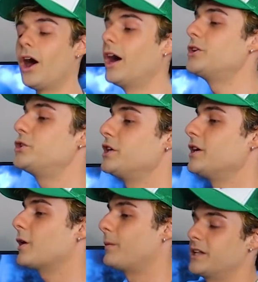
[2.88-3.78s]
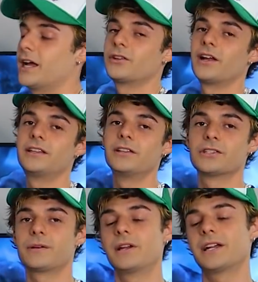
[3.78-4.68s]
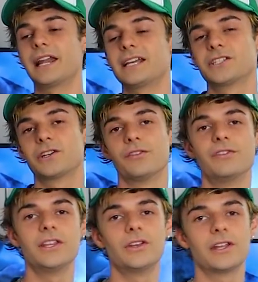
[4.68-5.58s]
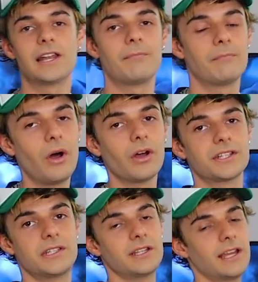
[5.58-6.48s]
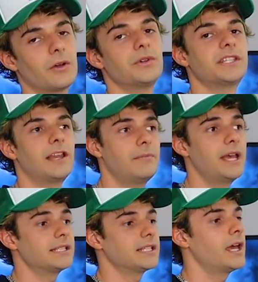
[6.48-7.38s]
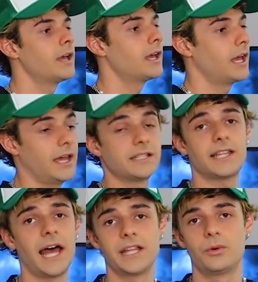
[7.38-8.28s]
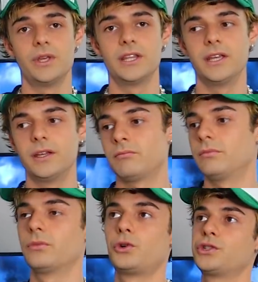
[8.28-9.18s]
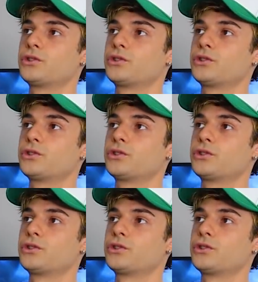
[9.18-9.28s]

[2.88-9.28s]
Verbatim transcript: Oggi, come detto dal titolo, siamo nel classico video dell'unboxing degli acquisti del mese È estate, quindi mm, non